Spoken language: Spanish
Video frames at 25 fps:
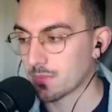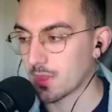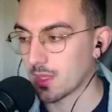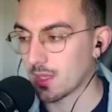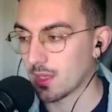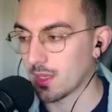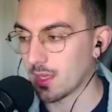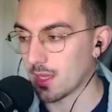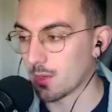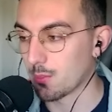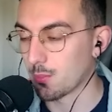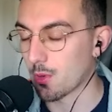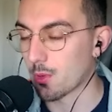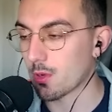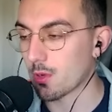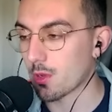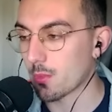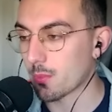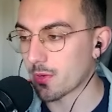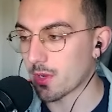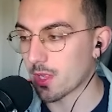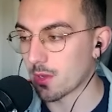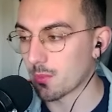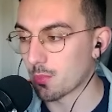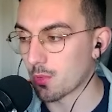el pueblo
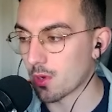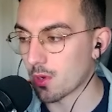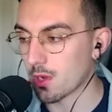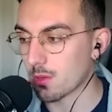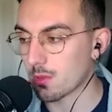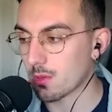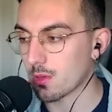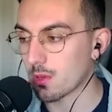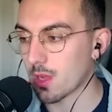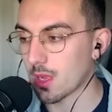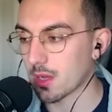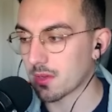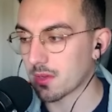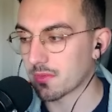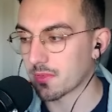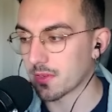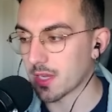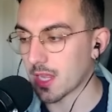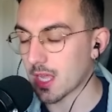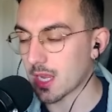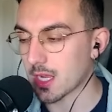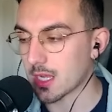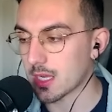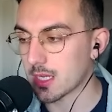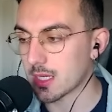por el pueblo al
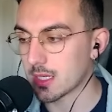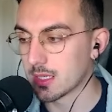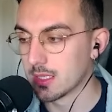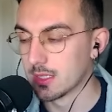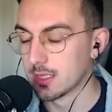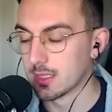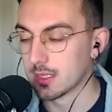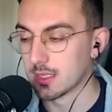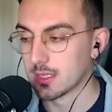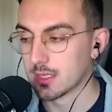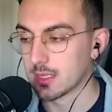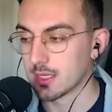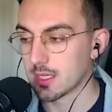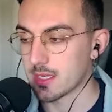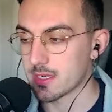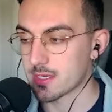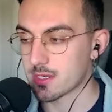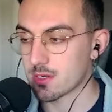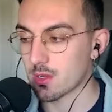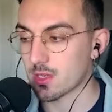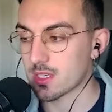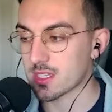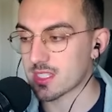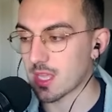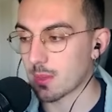final es
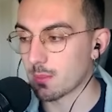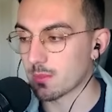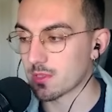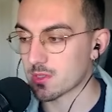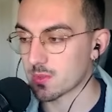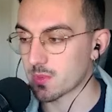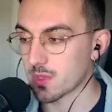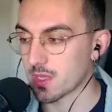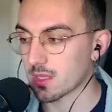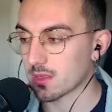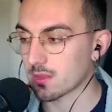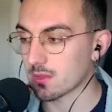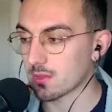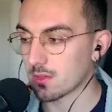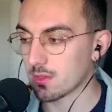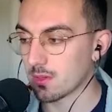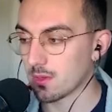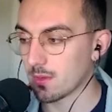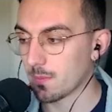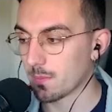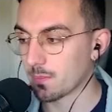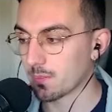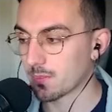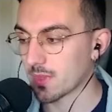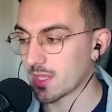lo que estamos
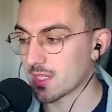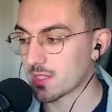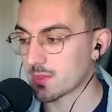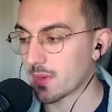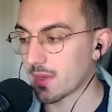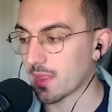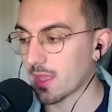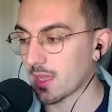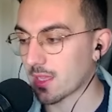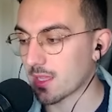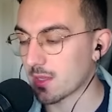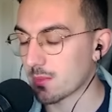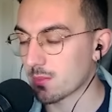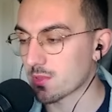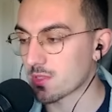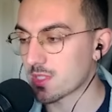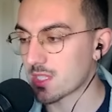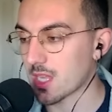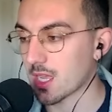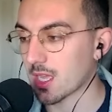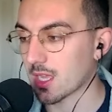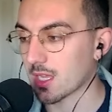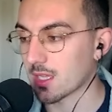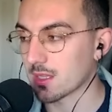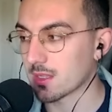viendo. Es verdad que
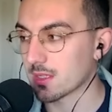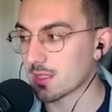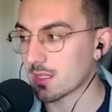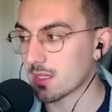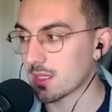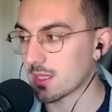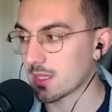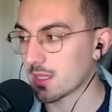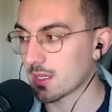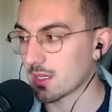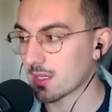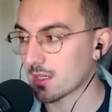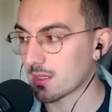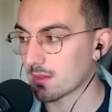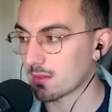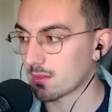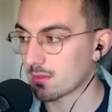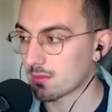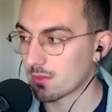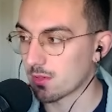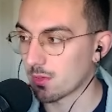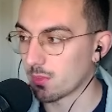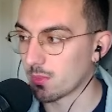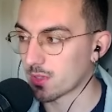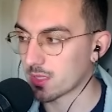mucha gente
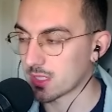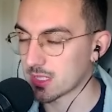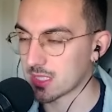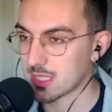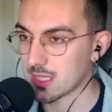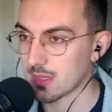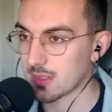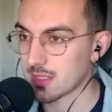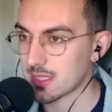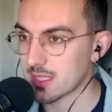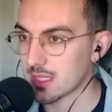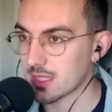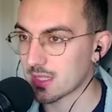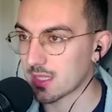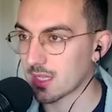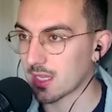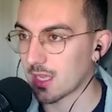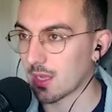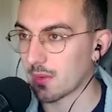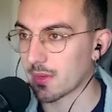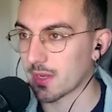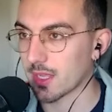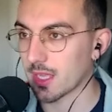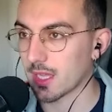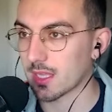como que está bastante
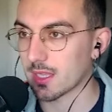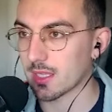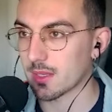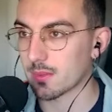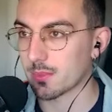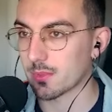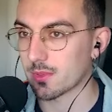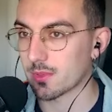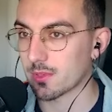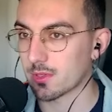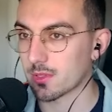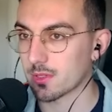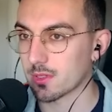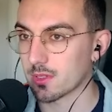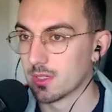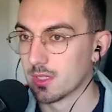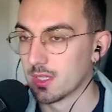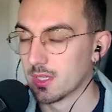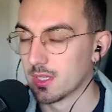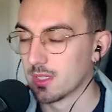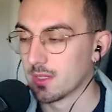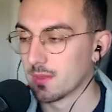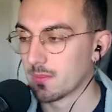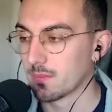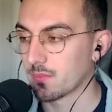cabreada por
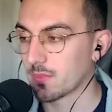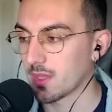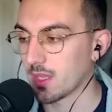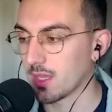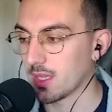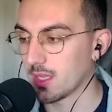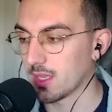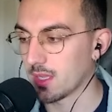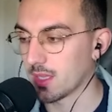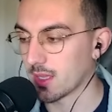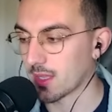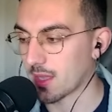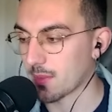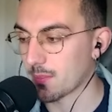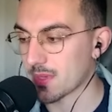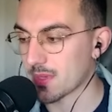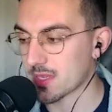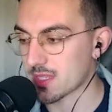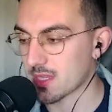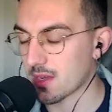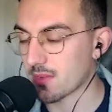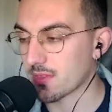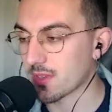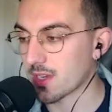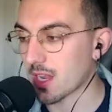eh, qué
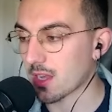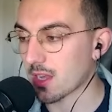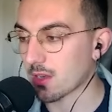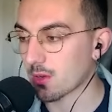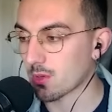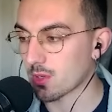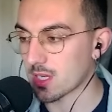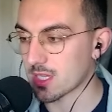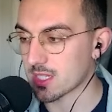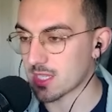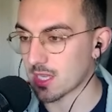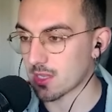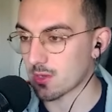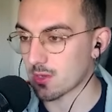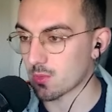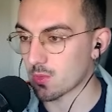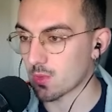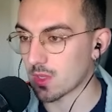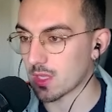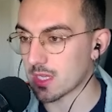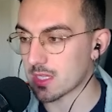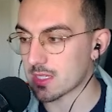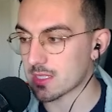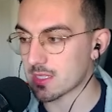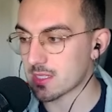pasa al final con las
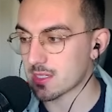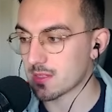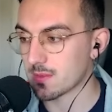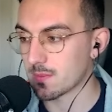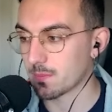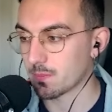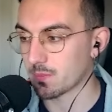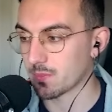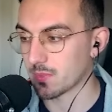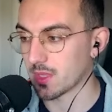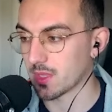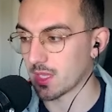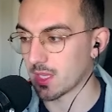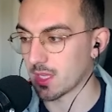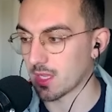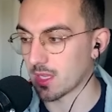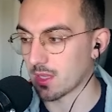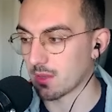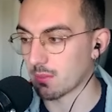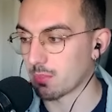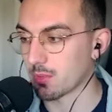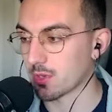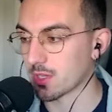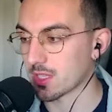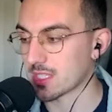ayudas,
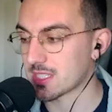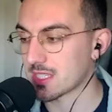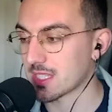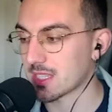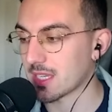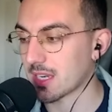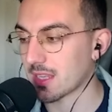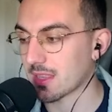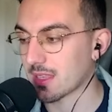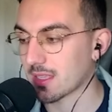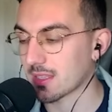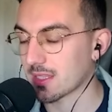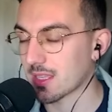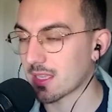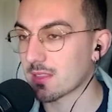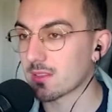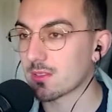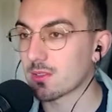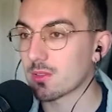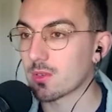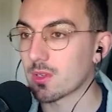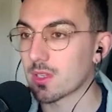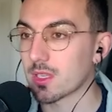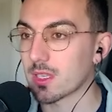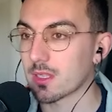de por qué se tarda
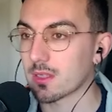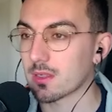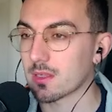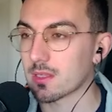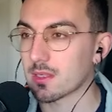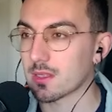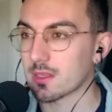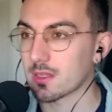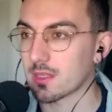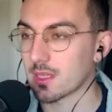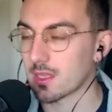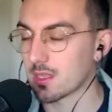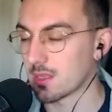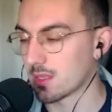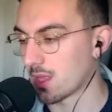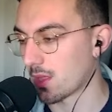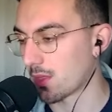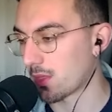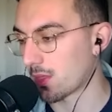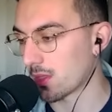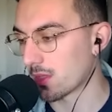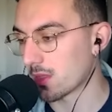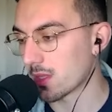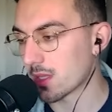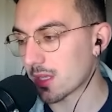tanto en,
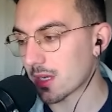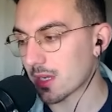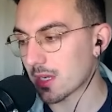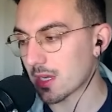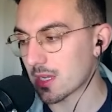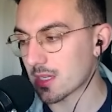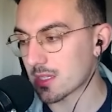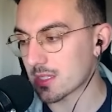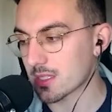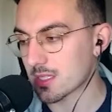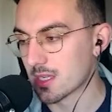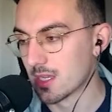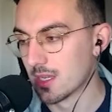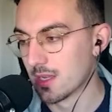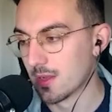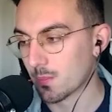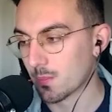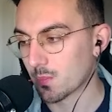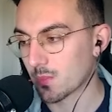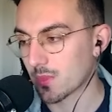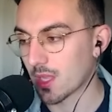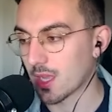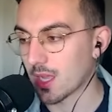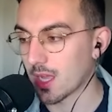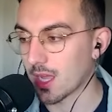decidirlas
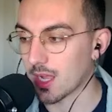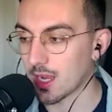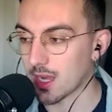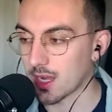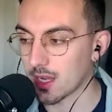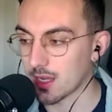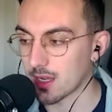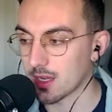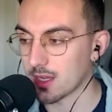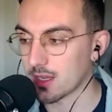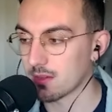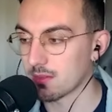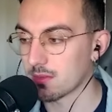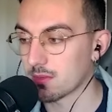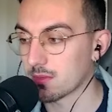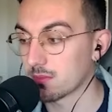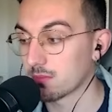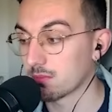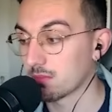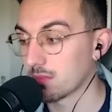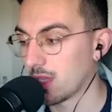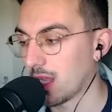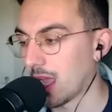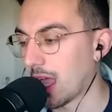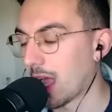al
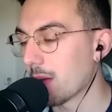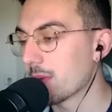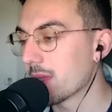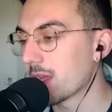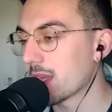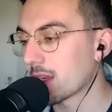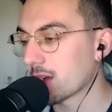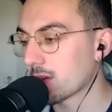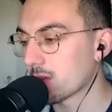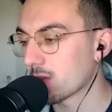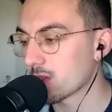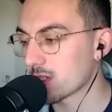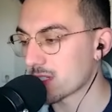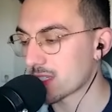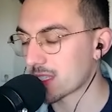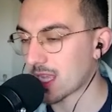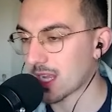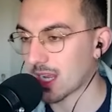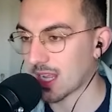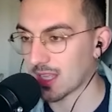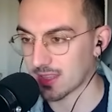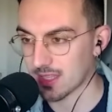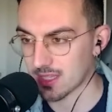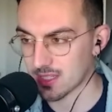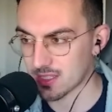a ver, ¿no? Esta
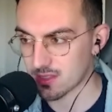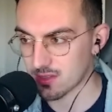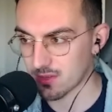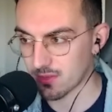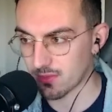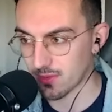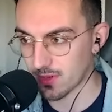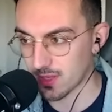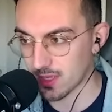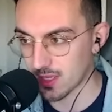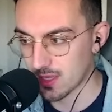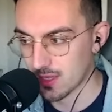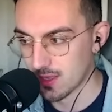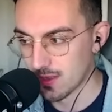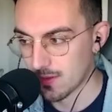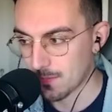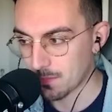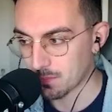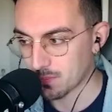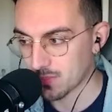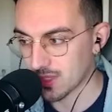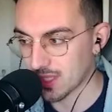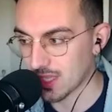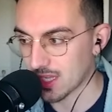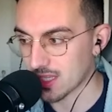catástrofe
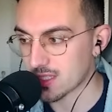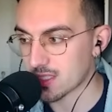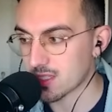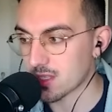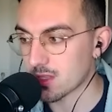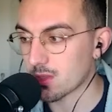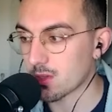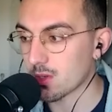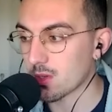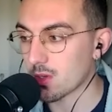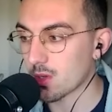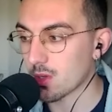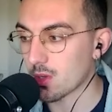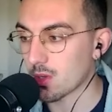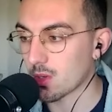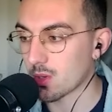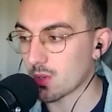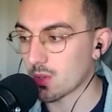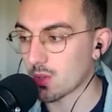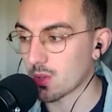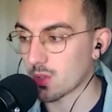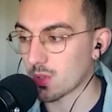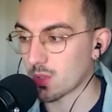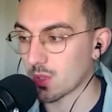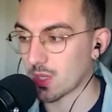que ha
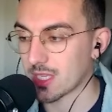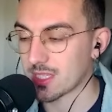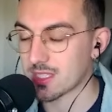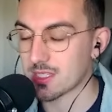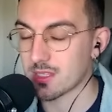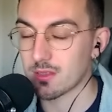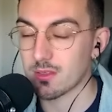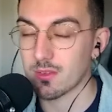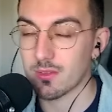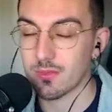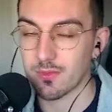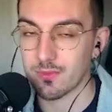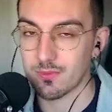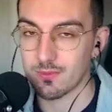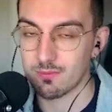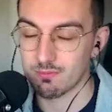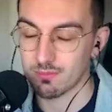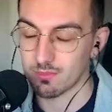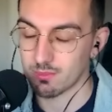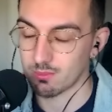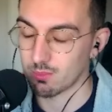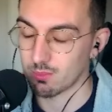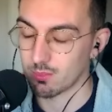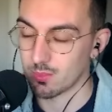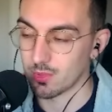sido, que ha sido
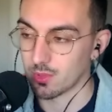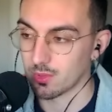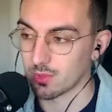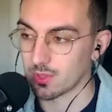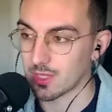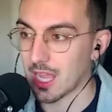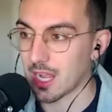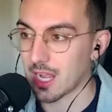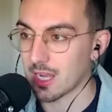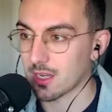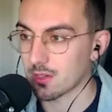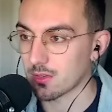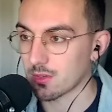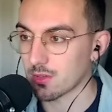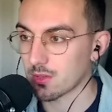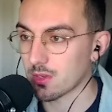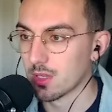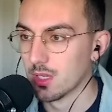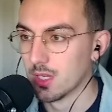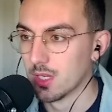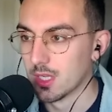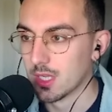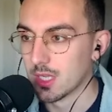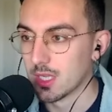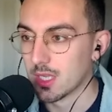mm, brutal, ¿no?
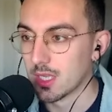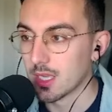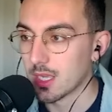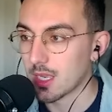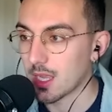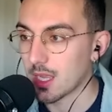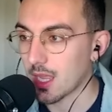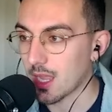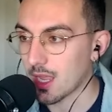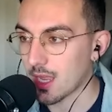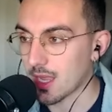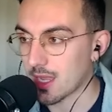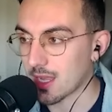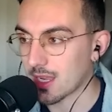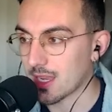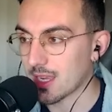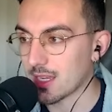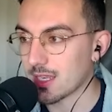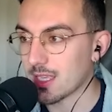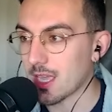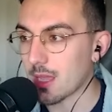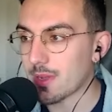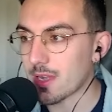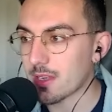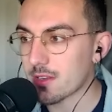Eh,
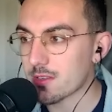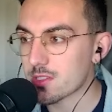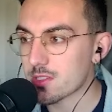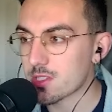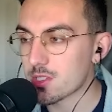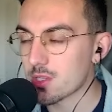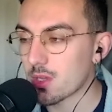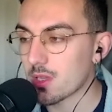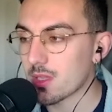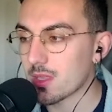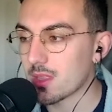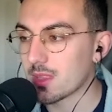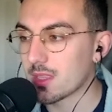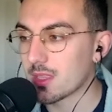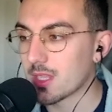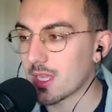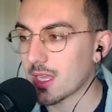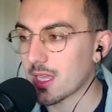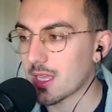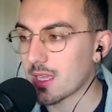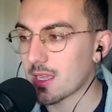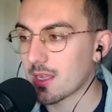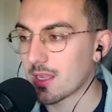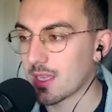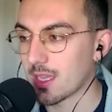quería hablaros hoy
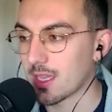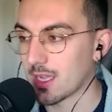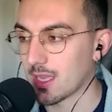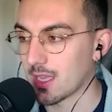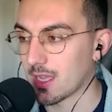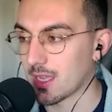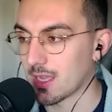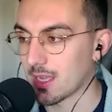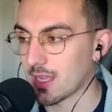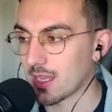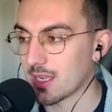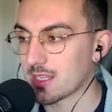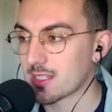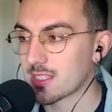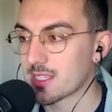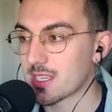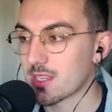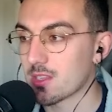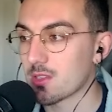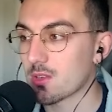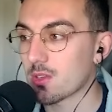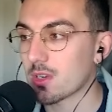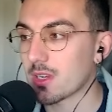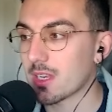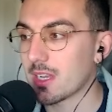de eh, el
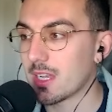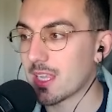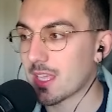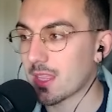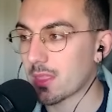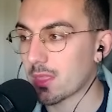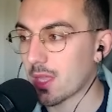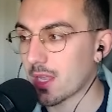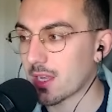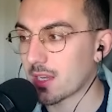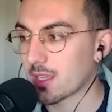señor Lethal